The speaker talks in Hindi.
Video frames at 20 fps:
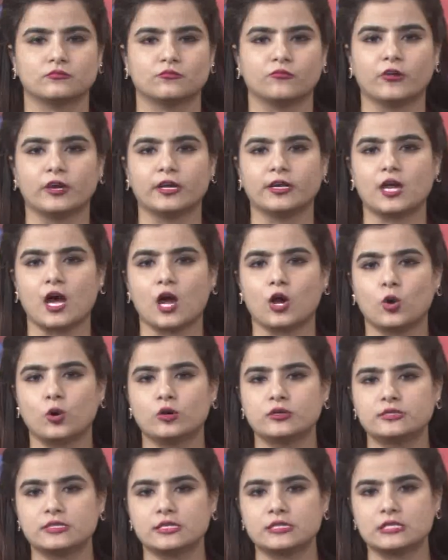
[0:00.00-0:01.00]
वहीं नागौर
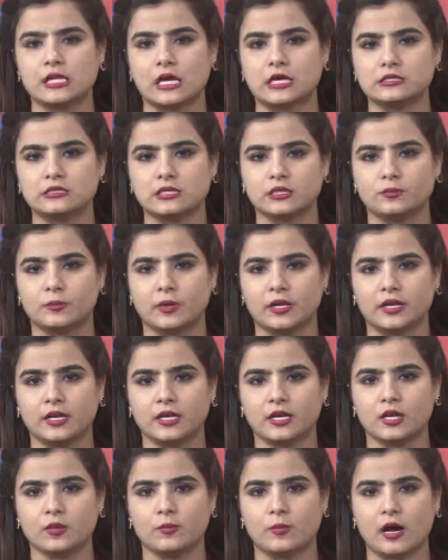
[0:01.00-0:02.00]
से सांसद बनने
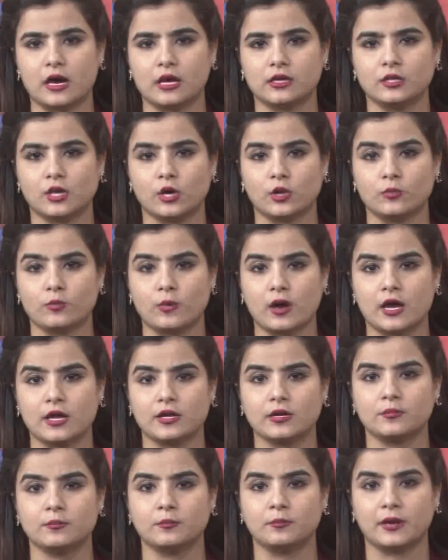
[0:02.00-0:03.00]
के बाद हनुमान
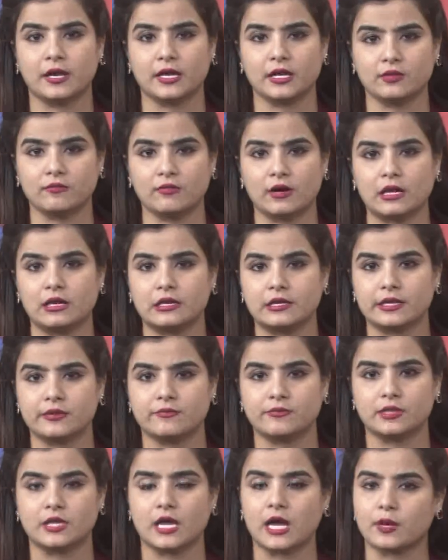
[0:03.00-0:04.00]
बेनीवाल ने
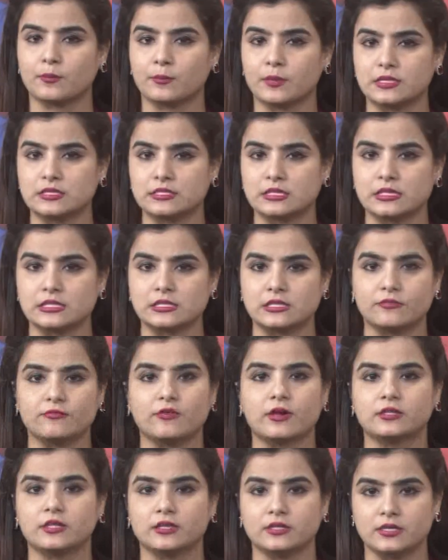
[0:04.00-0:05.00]
विधायक पद से इस्तीफा
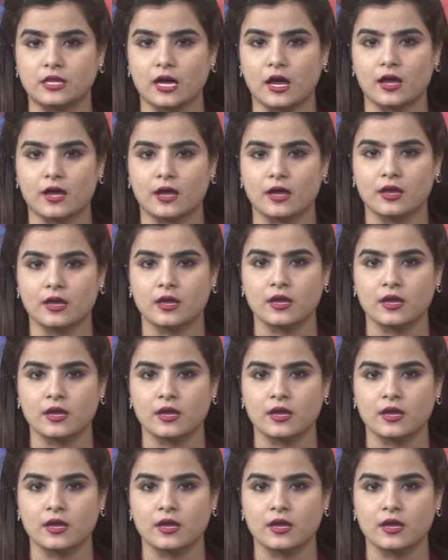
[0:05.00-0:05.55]
दे दिया है